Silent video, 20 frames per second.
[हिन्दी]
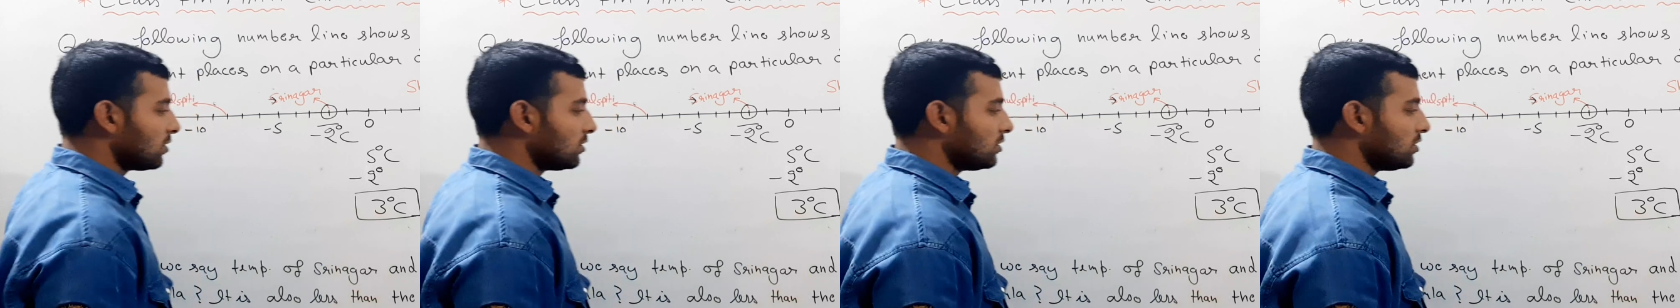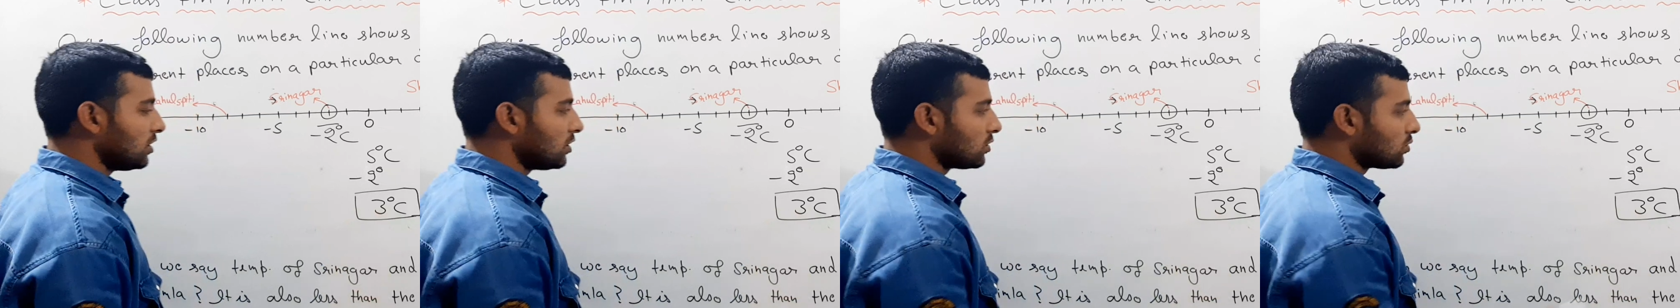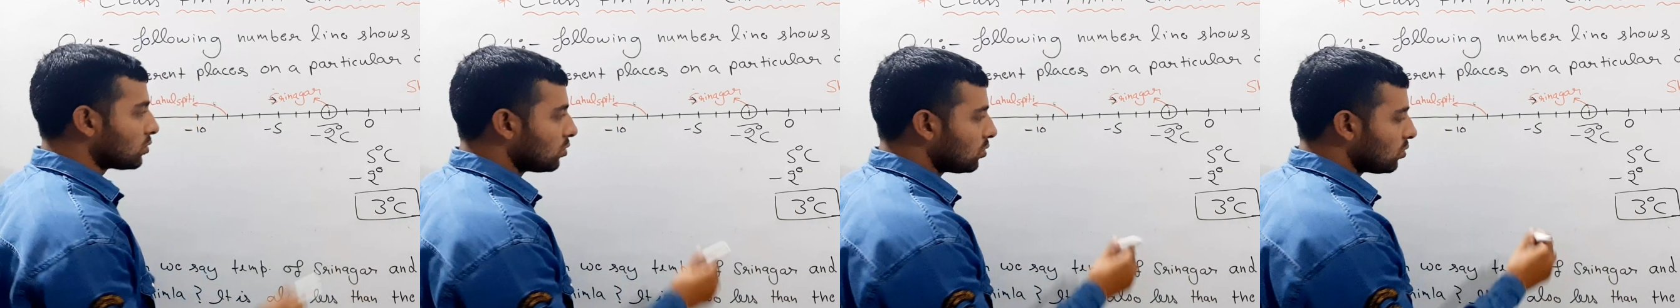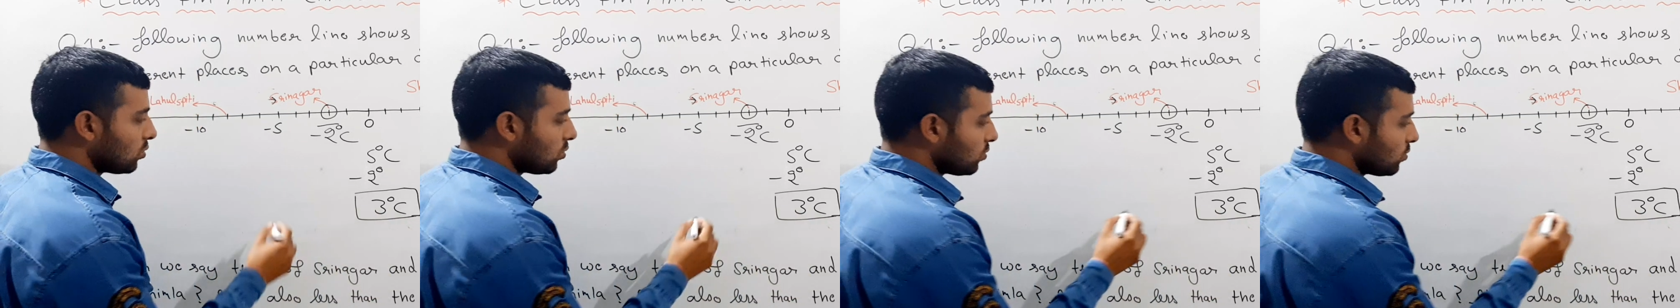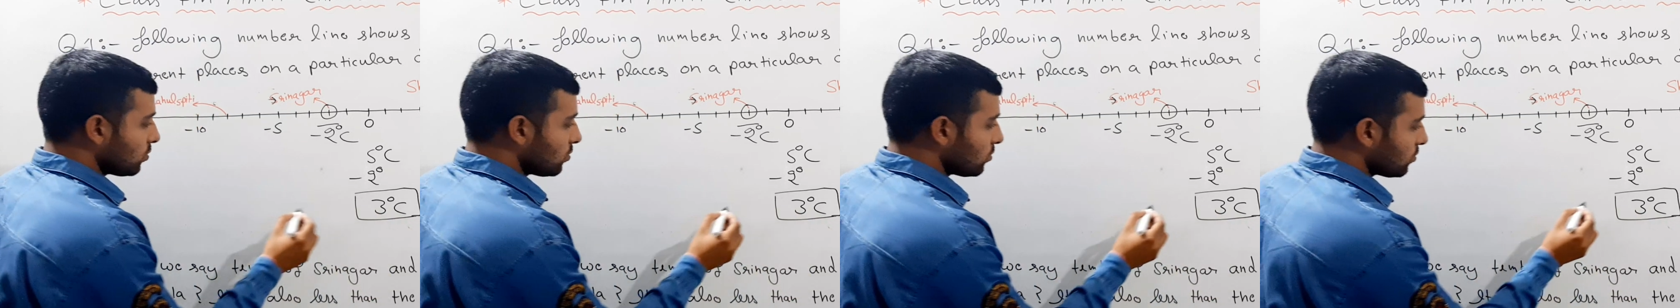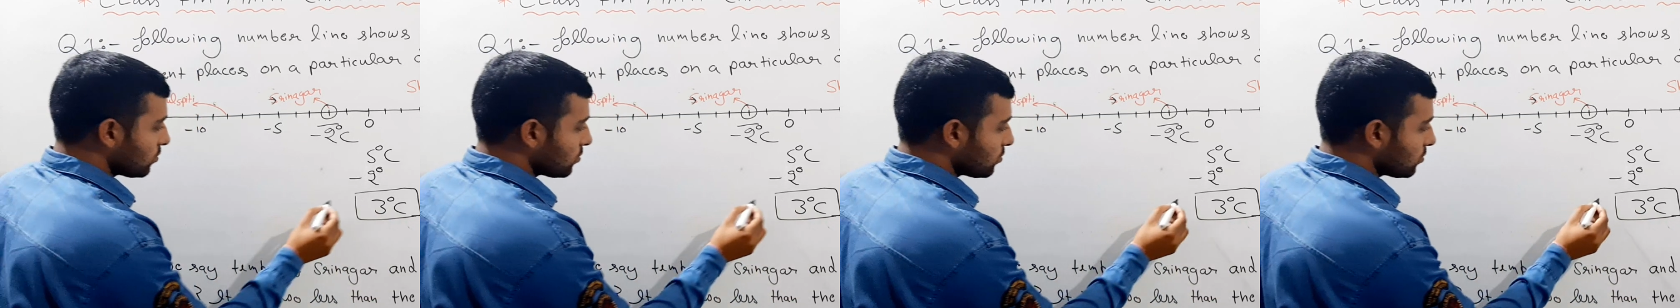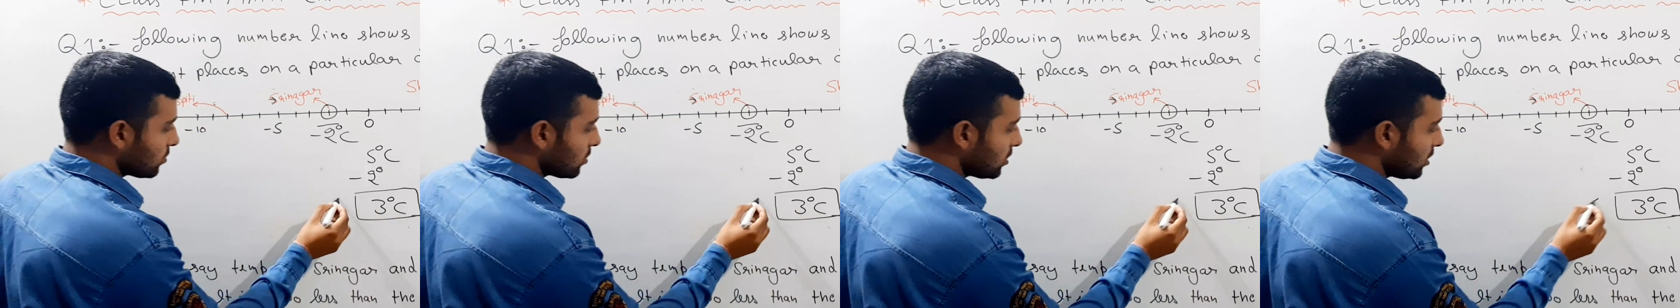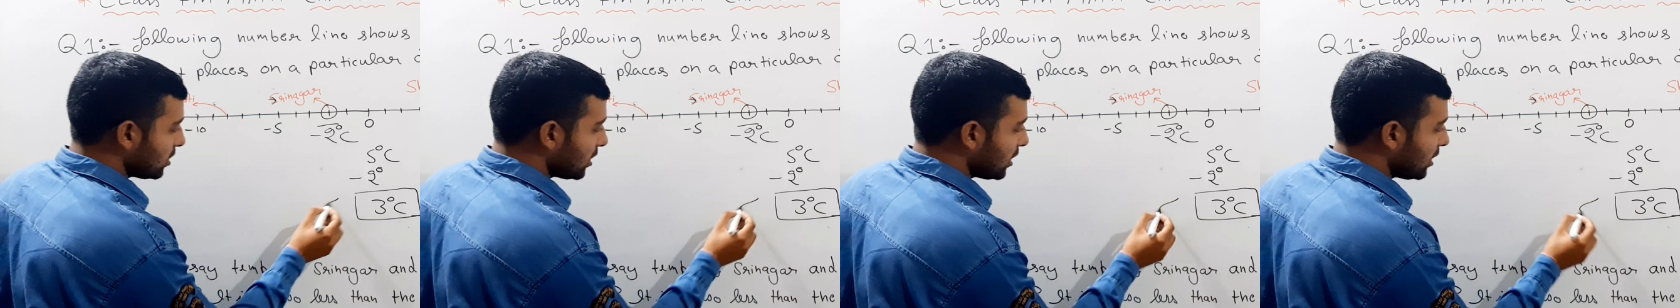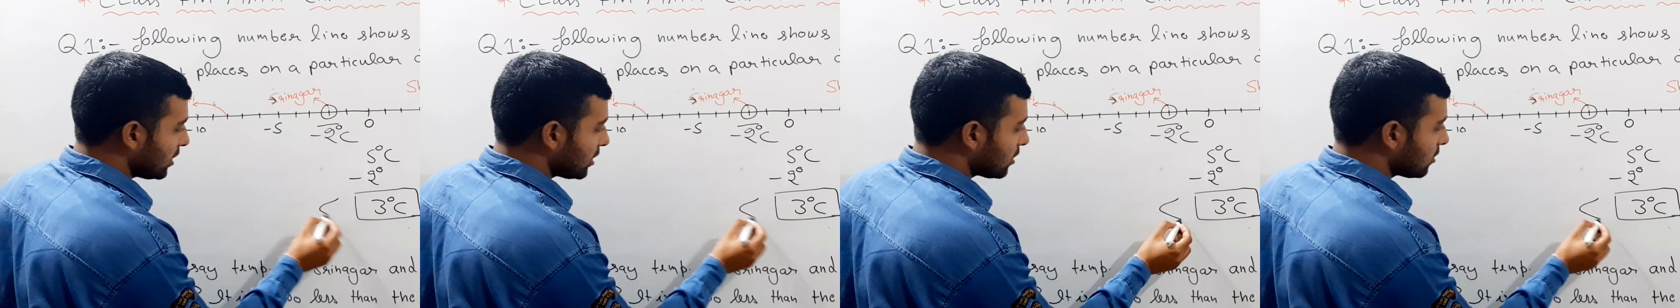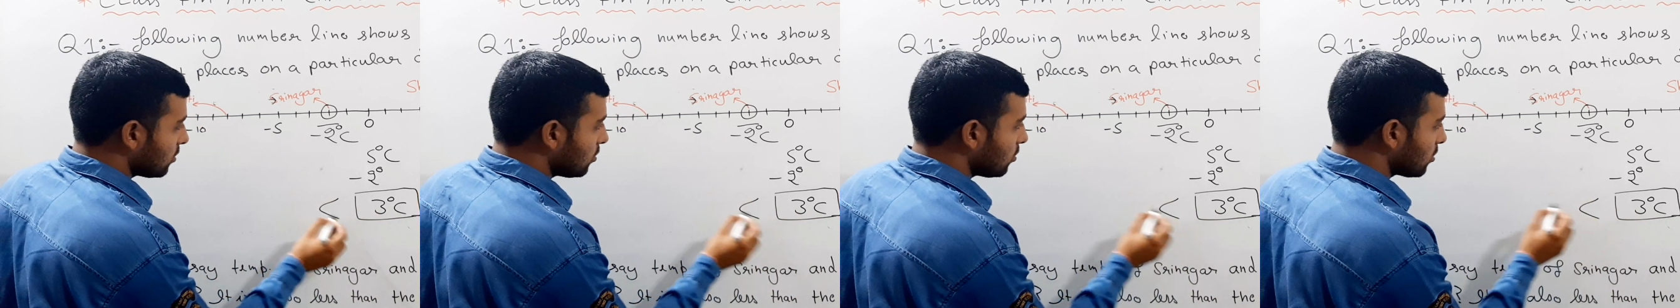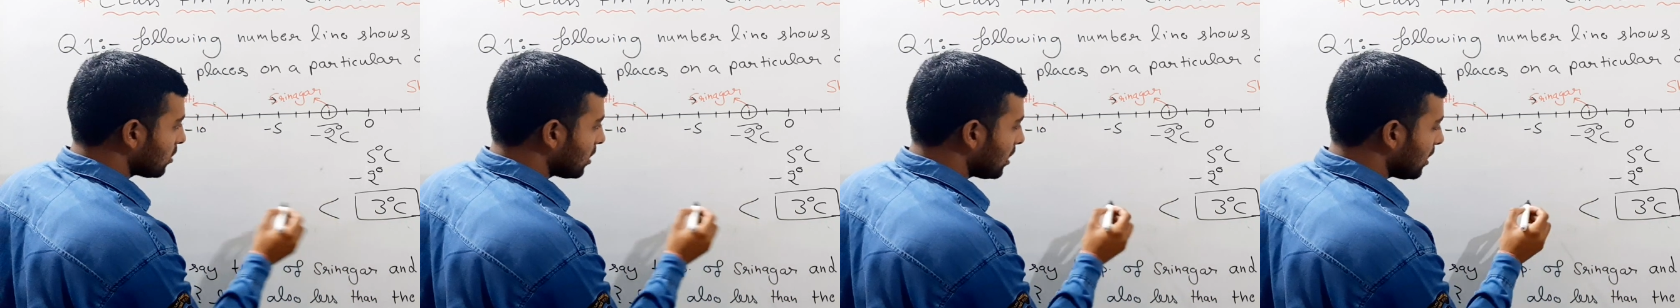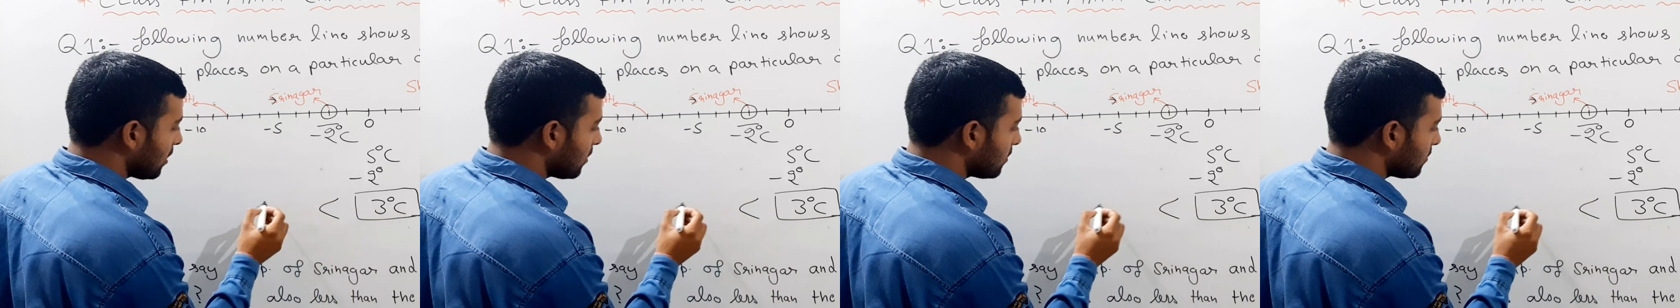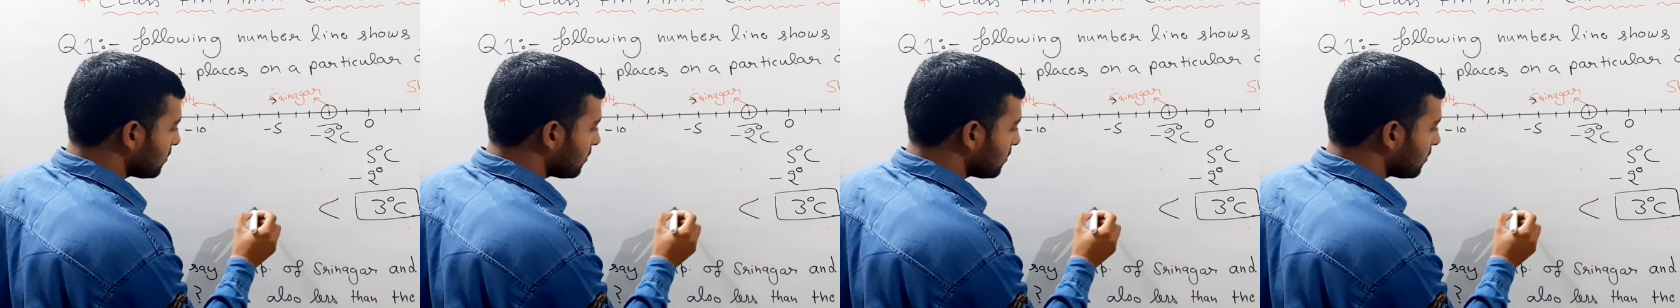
ये तो ग्रेटर हो गया